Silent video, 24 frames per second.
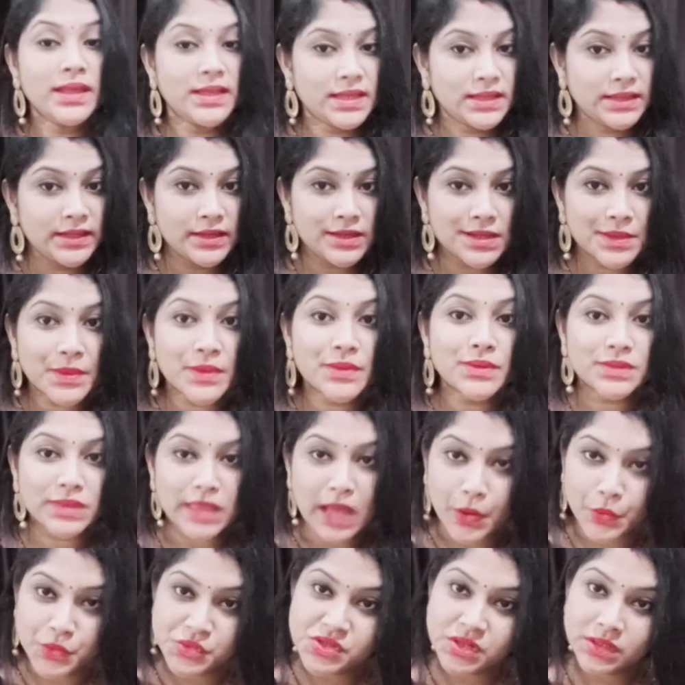ये नियर अबाउट
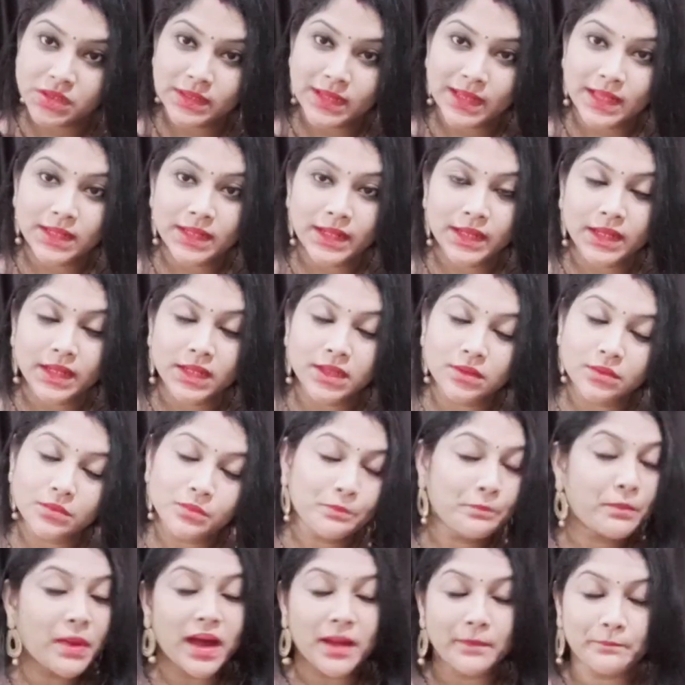थाउजेंड है लेकिन
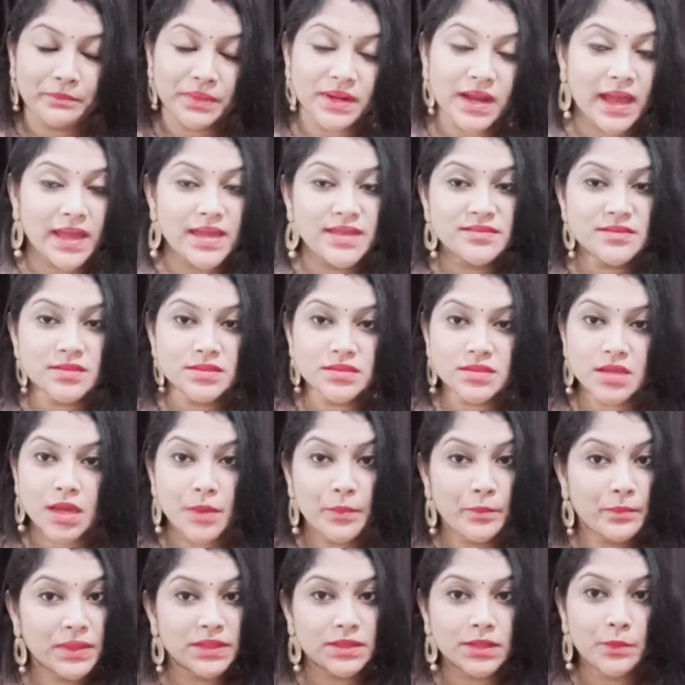प्राइस
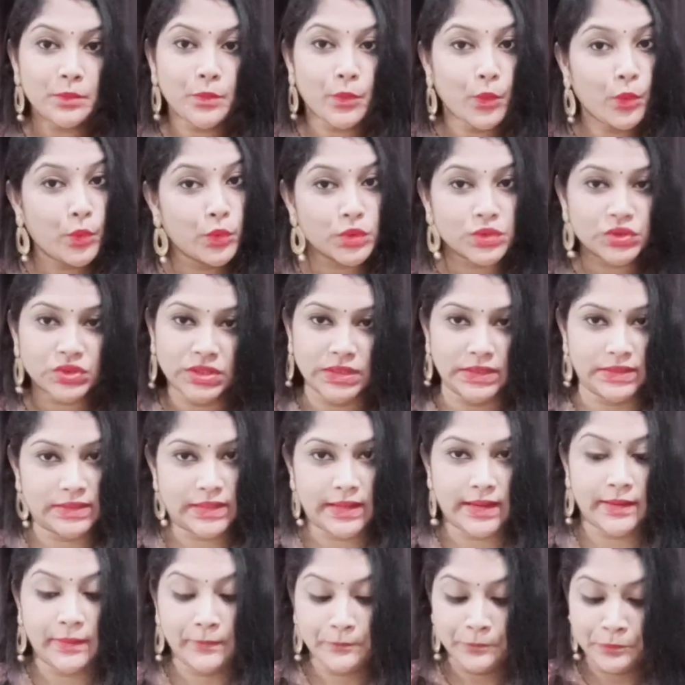इसका मतलब फोर्थ
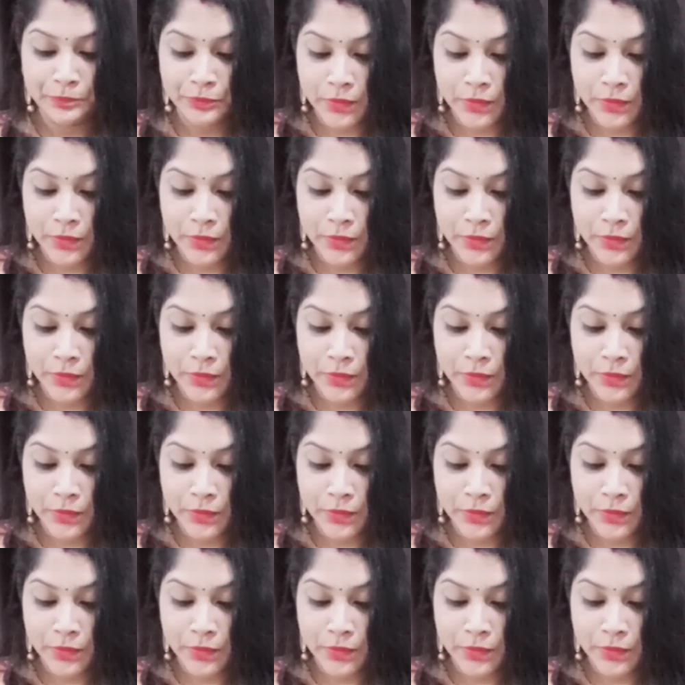है